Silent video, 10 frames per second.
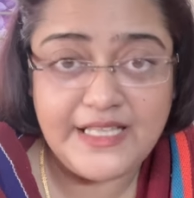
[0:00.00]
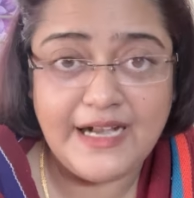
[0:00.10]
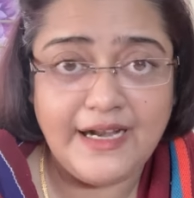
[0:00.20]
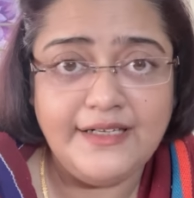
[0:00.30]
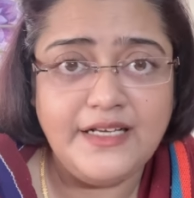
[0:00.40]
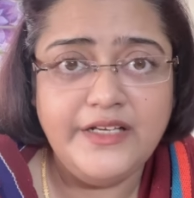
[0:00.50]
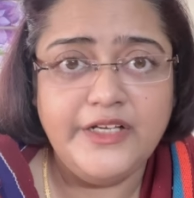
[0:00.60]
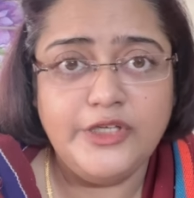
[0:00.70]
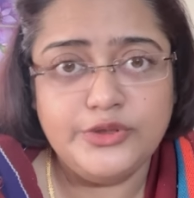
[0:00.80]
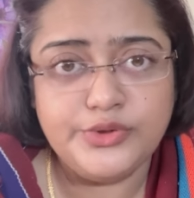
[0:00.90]
ধাক্কাটা
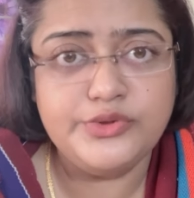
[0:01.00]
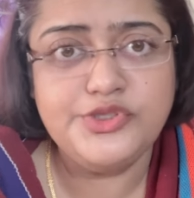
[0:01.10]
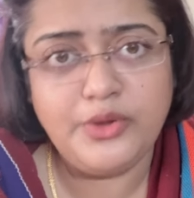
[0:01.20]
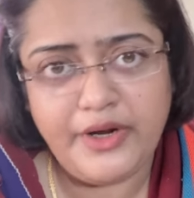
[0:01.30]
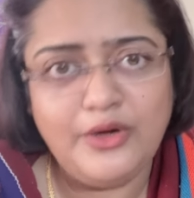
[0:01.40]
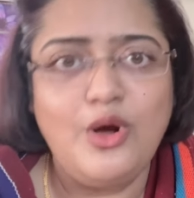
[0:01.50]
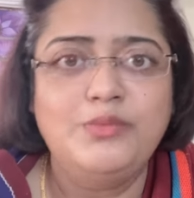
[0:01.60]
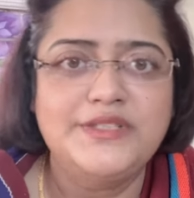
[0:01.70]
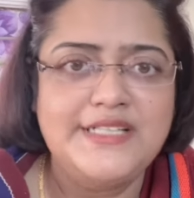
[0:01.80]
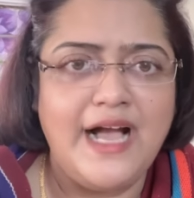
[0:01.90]
সহ্য করার
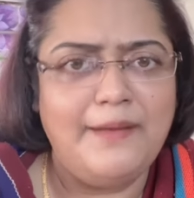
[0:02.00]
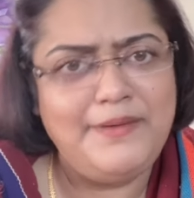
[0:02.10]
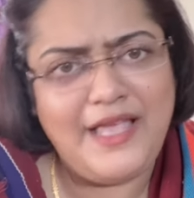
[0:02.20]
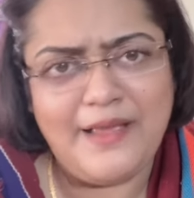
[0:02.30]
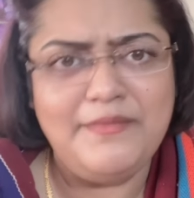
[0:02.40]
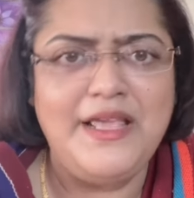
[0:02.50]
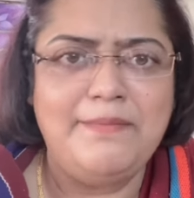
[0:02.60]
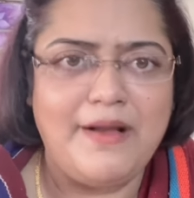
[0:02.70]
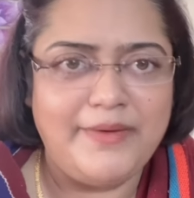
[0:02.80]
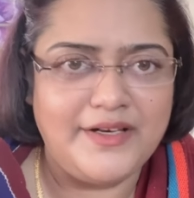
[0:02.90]
ক্ষমতাটা আপনি
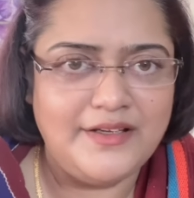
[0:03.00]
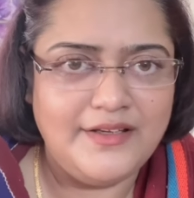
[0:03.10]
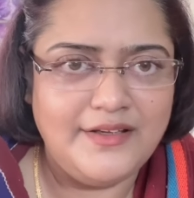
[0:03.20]
এমনিই পাবেন